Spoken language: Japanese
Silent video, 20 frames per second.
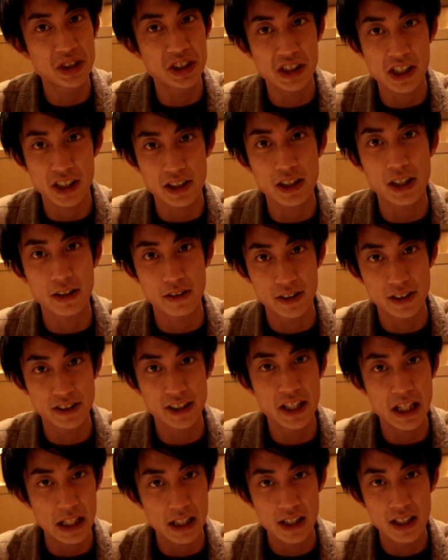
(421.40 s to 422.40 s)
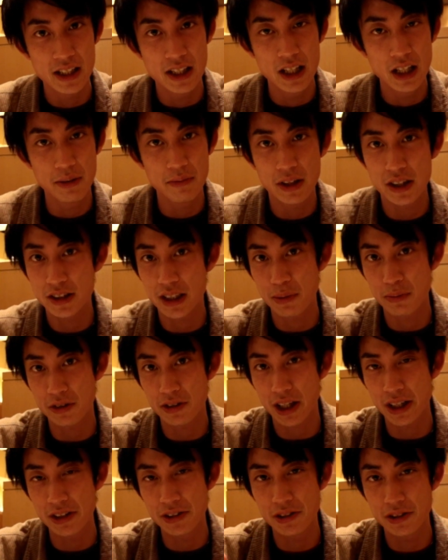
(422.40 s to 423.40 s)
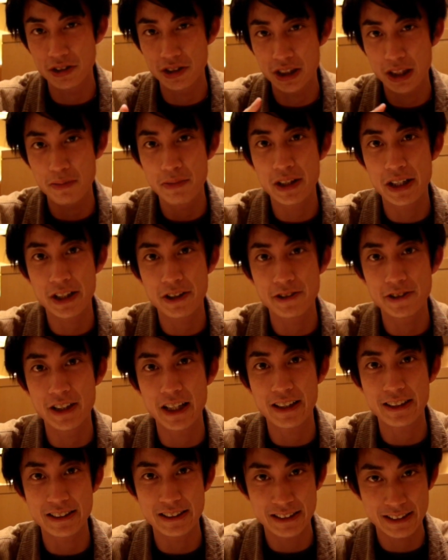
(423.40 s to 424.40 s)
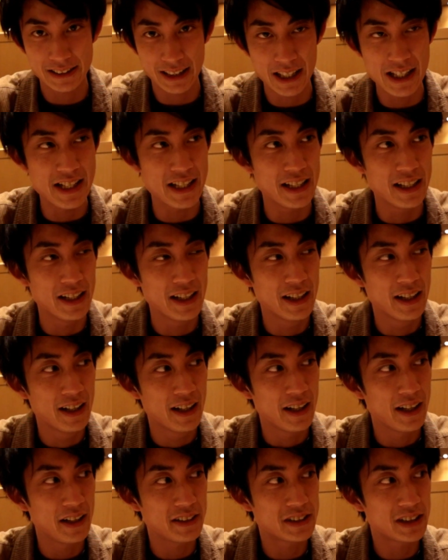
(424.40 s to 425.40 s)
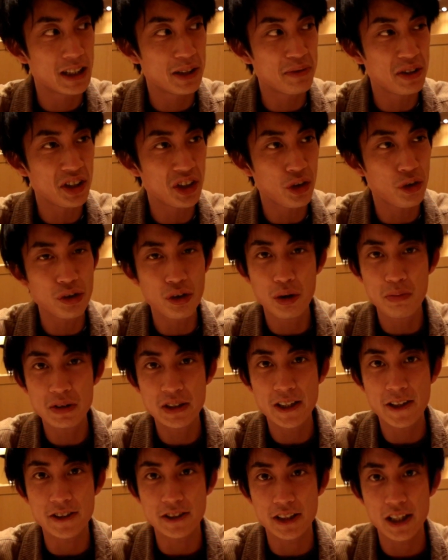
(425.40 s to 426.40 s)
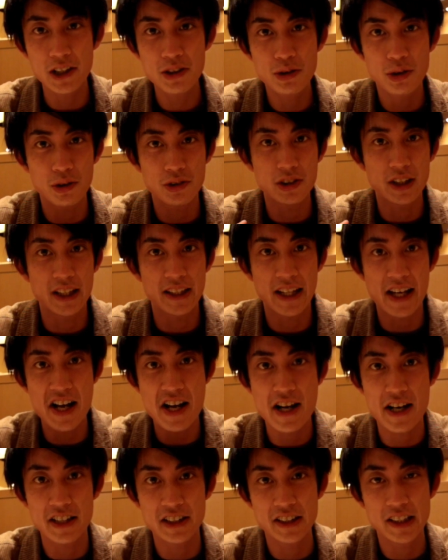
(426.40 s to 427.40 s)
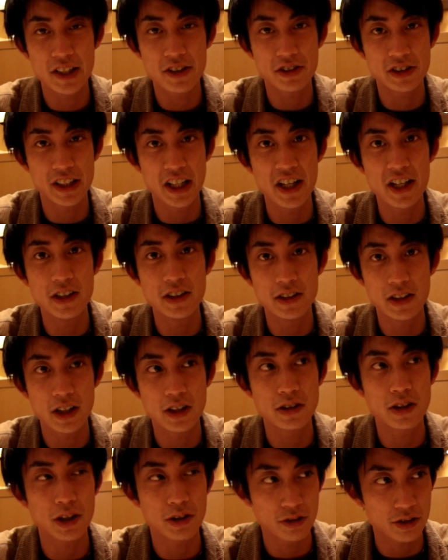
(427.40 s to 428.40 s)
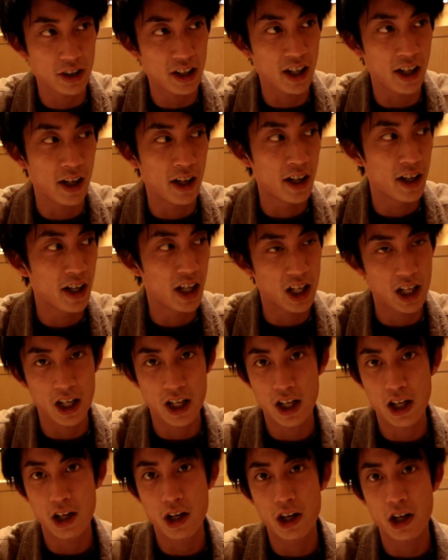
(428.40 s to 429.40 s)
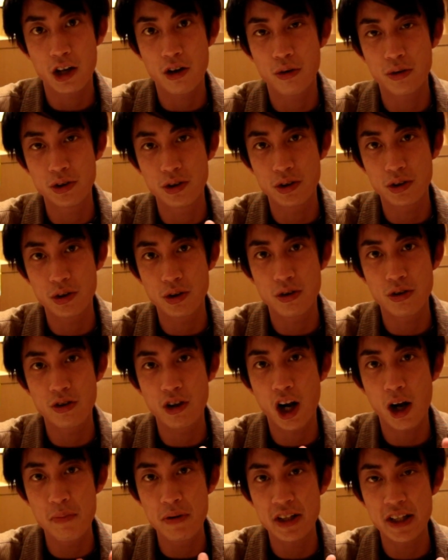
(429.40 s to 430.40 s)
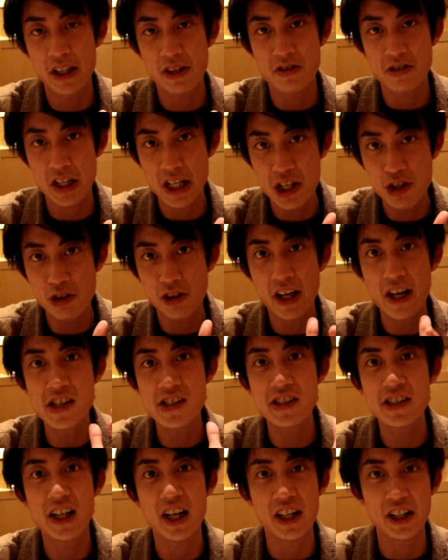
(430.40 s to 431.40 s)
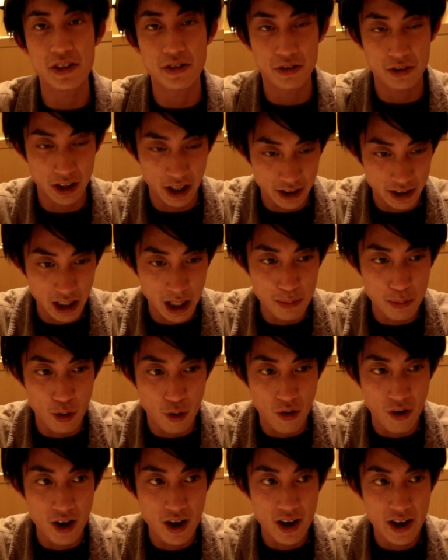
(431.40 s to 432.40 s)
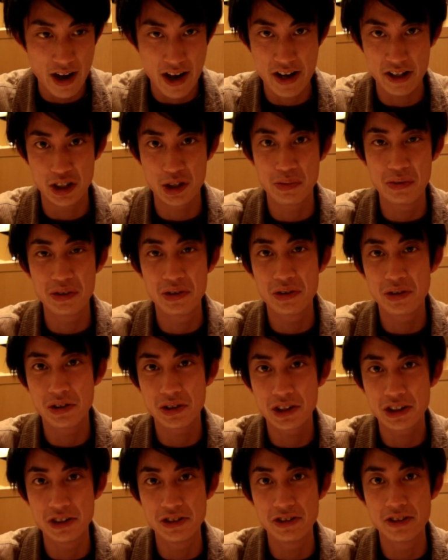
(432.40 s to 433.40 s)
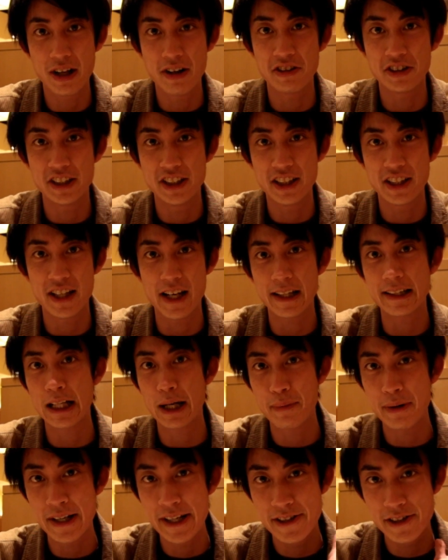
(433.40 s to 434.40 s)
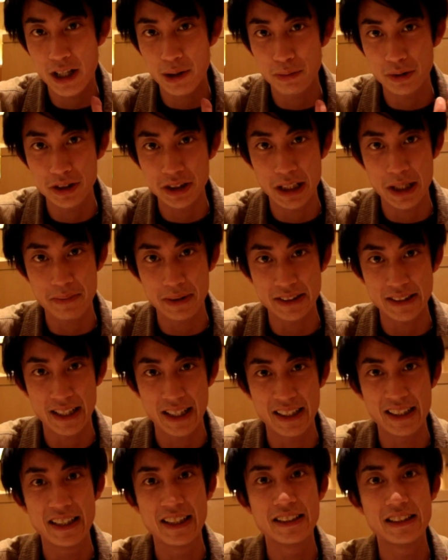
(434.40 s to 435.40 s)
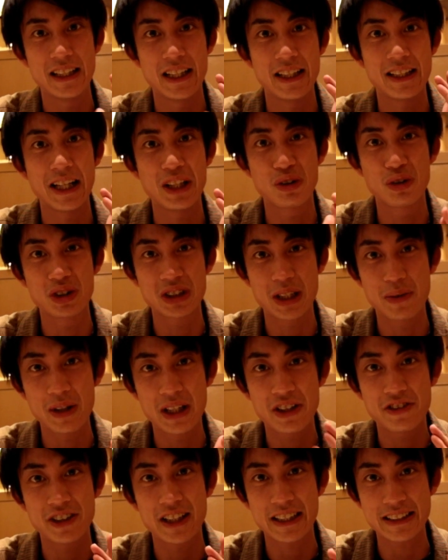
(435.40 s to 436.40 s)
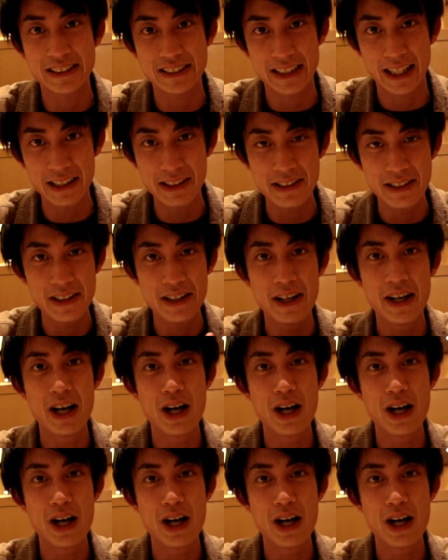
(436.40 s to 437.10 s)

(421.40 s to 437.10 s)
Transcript: 美味しかったので、ぜひ皆さんも堪能してみてください。えー、ちなみにこのお店は全国に展開しているチェーン店なので、えー、この動画見てる岐阜県外の方も、えー、自分の住んでいる地域で食べれるかもしれません。ぜひ堪能してみてください。